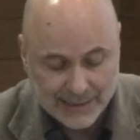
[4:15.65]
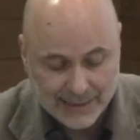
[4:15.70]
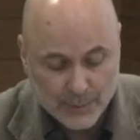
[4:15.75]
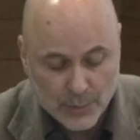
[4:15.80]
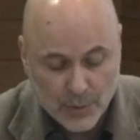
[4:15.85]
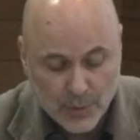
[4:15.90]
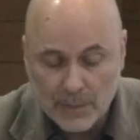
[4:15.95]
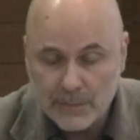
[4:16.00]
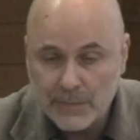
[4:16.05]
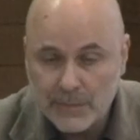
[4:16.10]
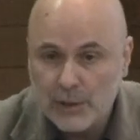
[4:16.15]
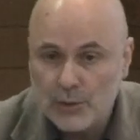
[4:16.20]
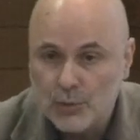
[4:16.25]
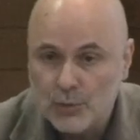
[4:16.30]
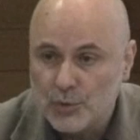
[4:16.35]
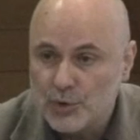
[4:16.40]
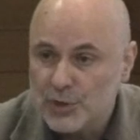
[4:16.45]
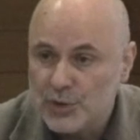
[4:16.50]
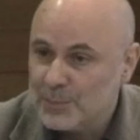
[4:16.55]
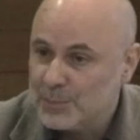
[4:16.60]
Deborah
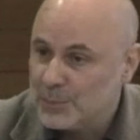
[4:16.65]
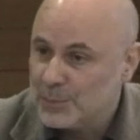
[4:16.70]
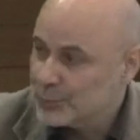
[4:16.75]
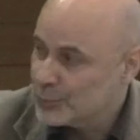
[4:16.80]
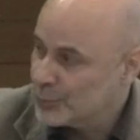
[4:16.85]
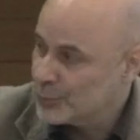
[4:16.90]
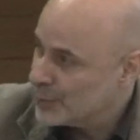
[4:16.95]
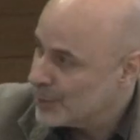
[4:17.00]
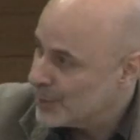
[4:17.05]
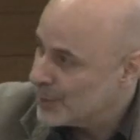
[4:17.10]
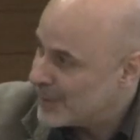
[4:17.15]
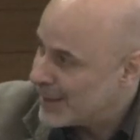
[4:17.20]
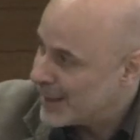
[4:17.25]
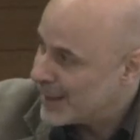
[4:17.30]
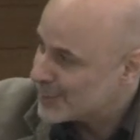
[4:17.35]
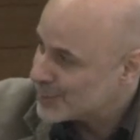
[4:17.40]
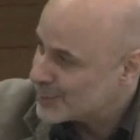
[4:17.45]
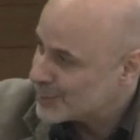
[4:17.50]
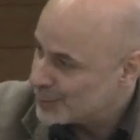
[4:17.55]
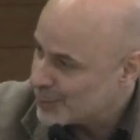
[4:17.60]
Migliucci, appunto con il
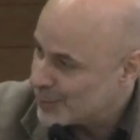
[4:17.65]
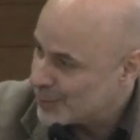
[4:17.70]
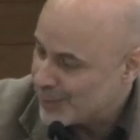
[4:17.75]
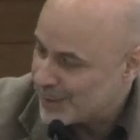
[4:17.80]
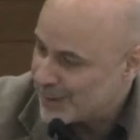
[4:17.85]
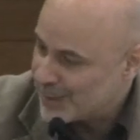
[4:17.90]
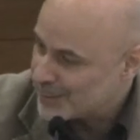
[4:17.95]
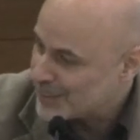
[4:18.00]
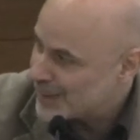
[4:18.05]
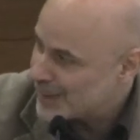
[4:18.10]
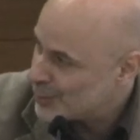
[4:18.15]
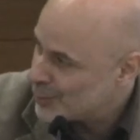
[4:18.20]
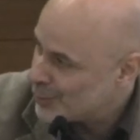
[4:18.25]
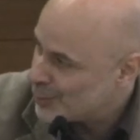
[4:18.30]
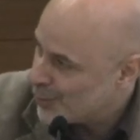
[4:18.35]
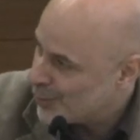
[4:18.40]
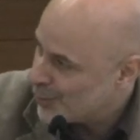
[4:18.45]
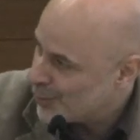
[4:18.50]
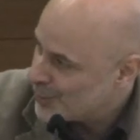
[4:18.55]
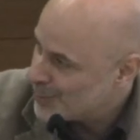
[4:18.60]
maestro
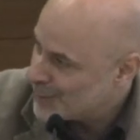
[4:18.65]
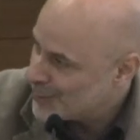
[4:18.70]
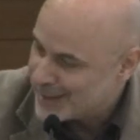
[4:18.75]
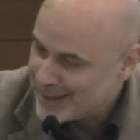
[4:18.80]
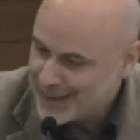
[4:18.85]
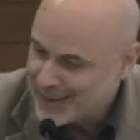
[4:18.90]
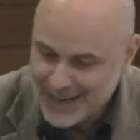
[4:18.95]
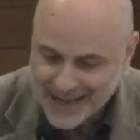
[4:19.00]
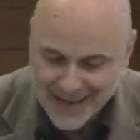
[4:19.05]
Ermanno Olmi.